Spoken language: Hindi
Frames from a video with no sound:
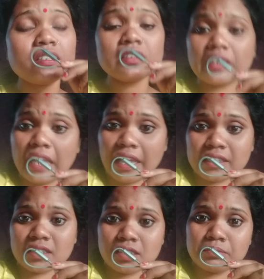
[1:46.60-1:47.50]
लाइक
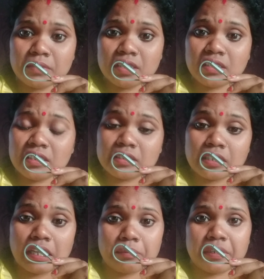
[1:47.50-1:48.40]
कमेंट
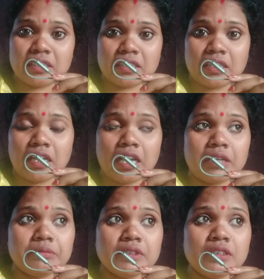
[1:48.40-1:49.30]
इतना पता था
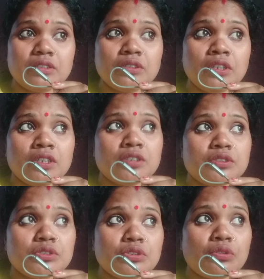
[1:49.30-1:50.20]
अभी
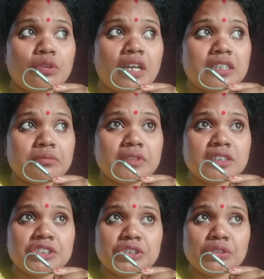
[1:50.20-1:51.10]
जो आदमी
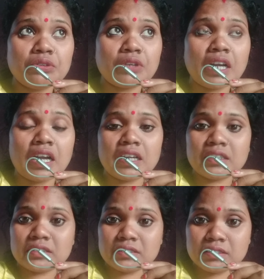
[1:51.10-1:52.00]
जियो का
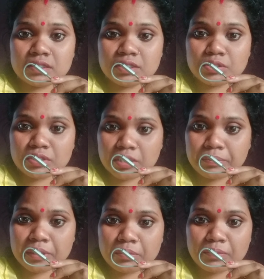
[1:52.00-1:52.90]
जियो
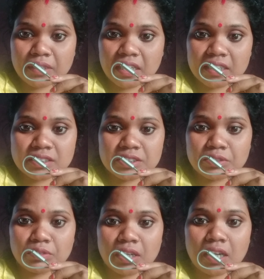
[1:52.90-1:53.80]
टिपिट मोबाइल है जियो
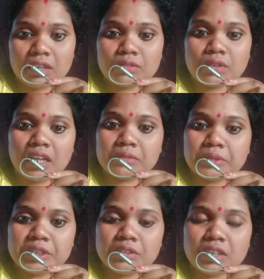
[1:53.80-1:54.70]
का खाली
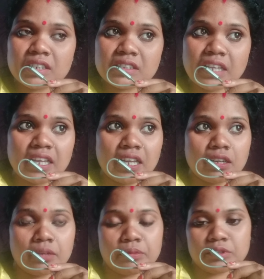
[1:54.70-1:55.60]
वीडियो करता है और
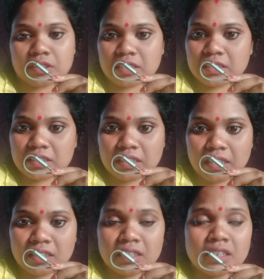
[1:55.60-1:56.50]
अपलोड कर देता
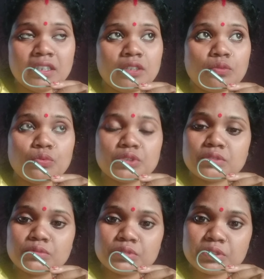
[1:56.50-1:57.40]
है उस
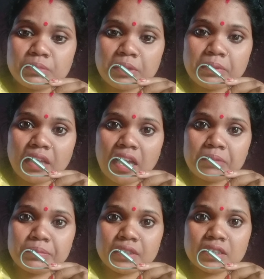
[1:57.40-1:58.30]
उसमें भी
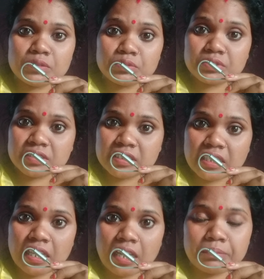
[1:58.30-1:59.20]
अभी उससे
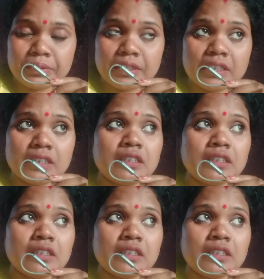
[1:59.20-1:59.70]
अभी